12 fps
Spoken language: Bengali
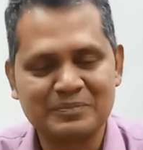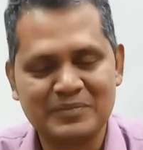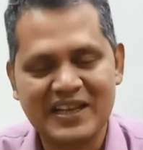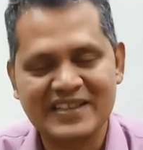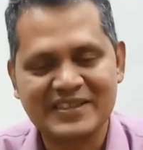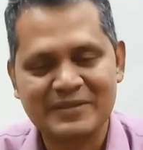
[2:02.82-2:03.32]
রুম
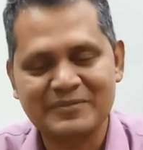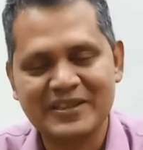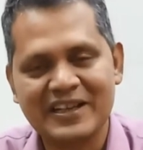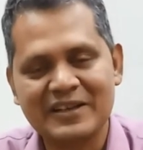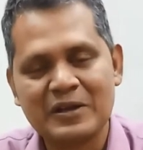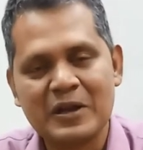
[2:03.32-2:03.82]
প্লাস
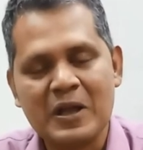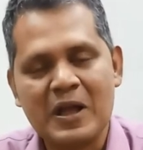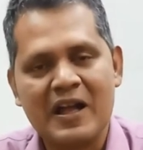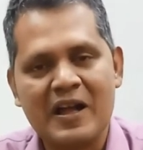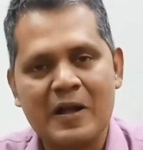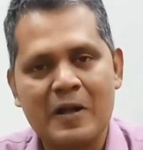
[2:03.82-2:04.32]
আপনার
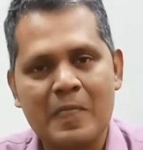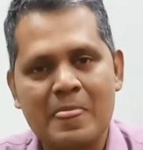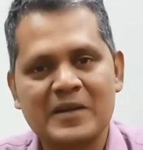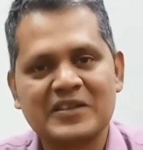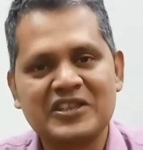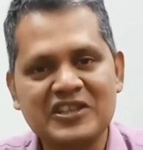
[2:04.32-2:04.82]

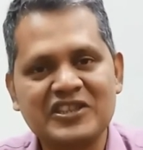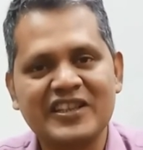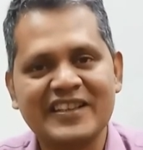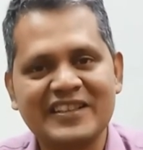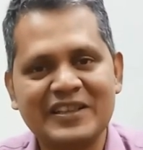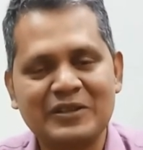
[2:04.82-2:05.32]

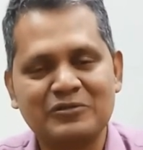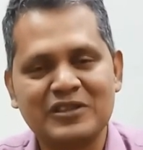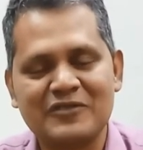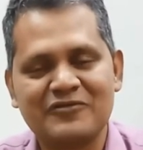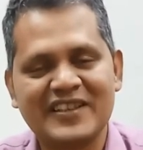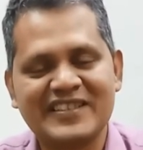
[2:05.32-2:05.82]
কিচেন
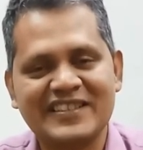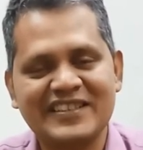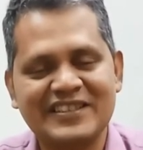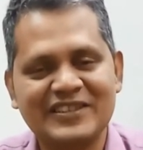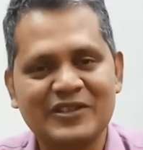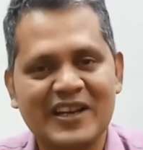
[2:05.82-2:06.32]
এগুলার
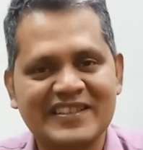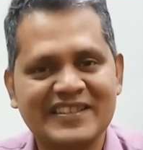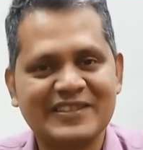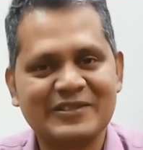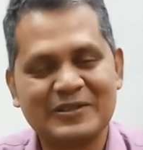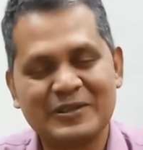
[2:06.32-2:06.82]
ফ্যাসিলিটি তো
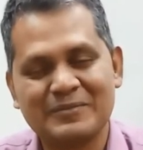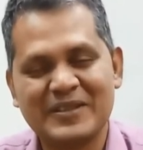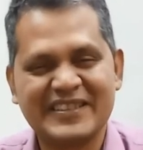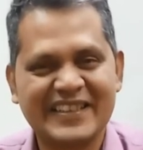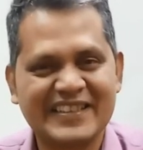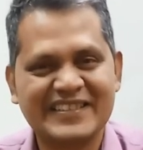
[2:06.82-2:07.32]
আছে তো
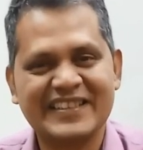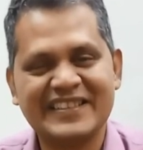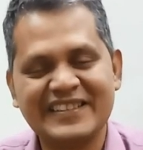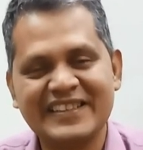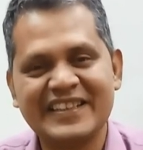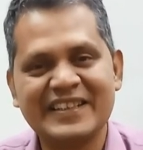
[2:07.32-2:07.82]
বাচ্চা কাচ্চা
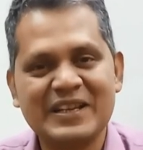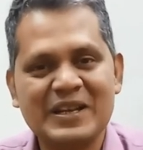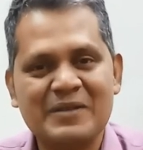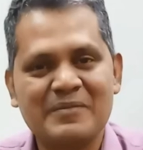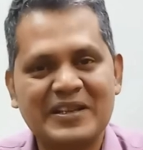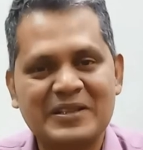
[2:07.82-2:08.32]
নিয়ে
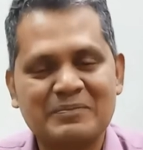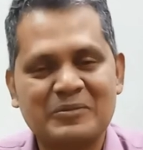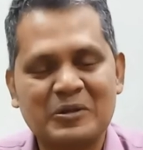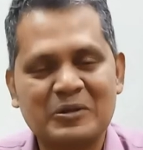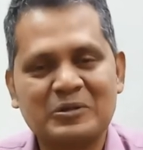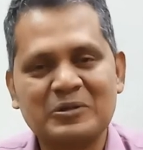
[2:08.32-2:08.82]
বা একটা
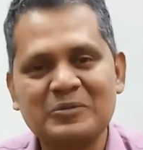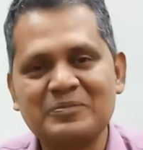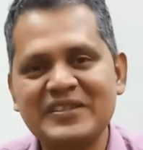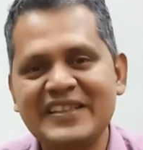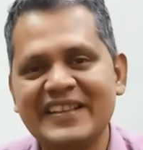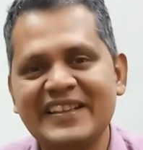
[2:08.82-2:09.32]
বড় গ্রুপ
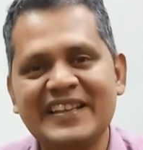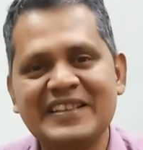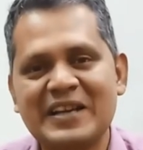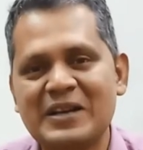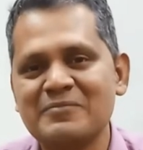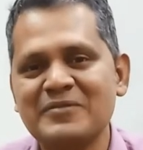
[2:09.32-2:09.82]
নিয়ে গেলে
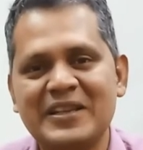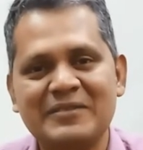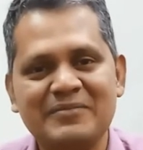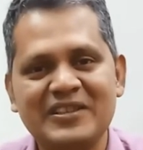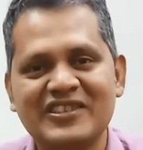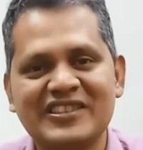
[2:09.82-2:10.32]

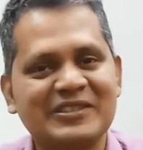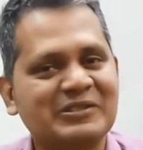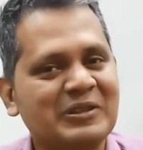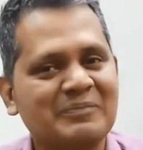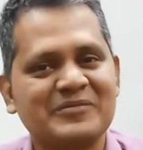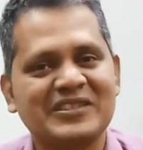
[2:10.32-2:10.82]
এয়ারবিএনবি হচ্ছে
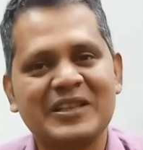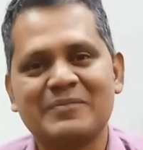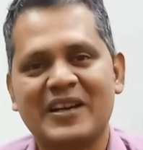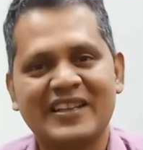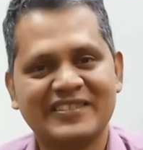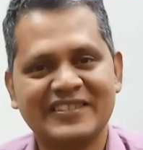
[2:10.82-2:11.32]
সবচেয়ে
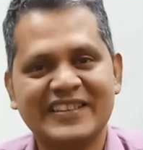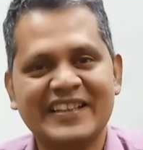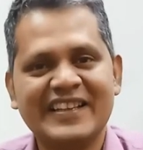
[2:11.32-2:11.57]
ভালো